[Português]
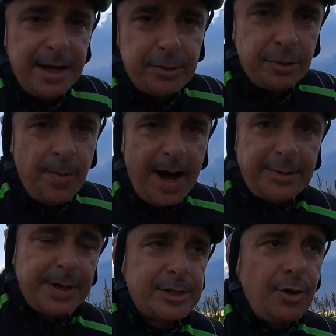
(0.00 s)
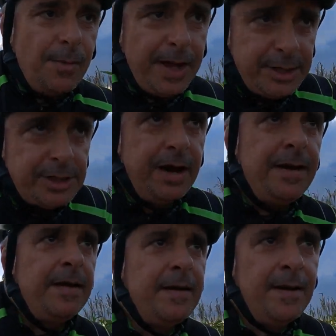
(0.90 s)
e tudo mais para que a sua mente
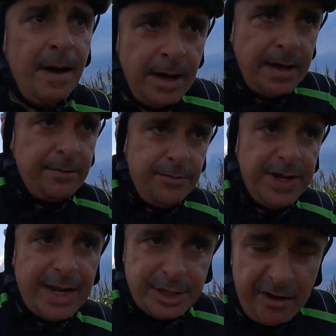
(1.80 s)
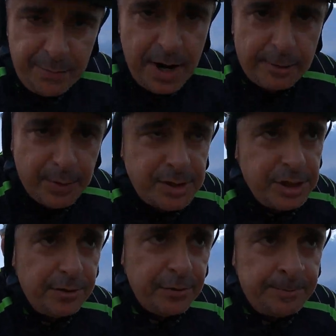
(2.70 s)
vire a chave para o lado
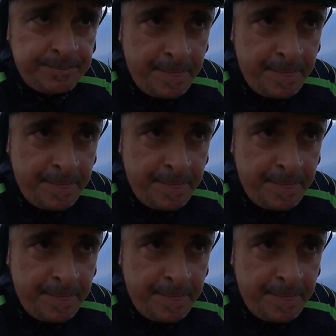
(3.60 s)
positivo.